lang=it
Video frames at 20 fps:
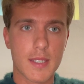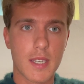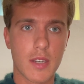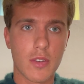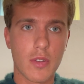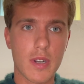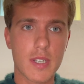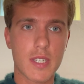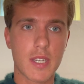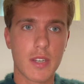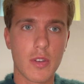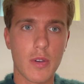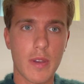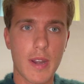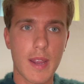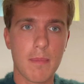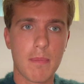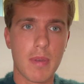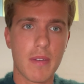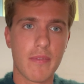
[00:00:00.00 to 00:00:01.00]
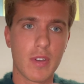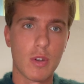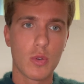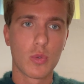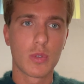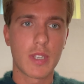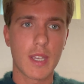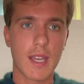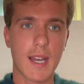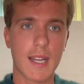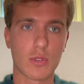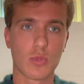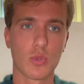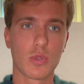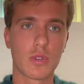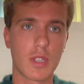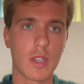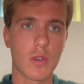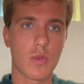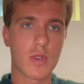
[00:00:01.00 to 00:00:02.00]
Signore e signori, benvenuti a
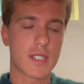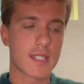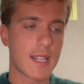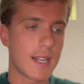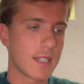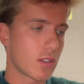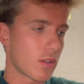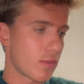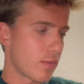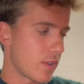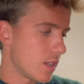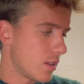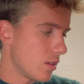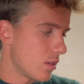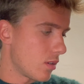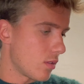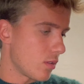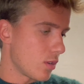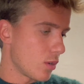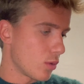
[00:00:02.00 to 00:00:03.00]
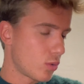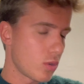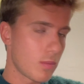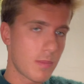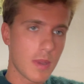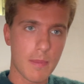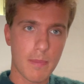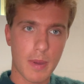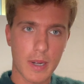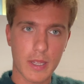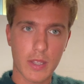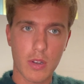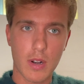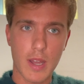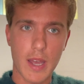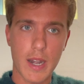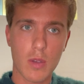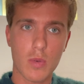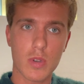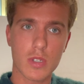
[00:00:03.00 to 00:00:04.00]
tutti in quest'altro video YouTube, in
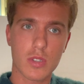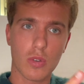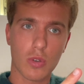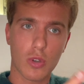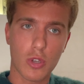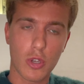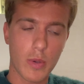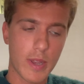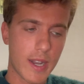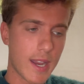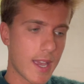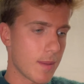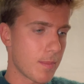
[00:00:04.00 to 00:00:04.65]
particolare in questo Q&A.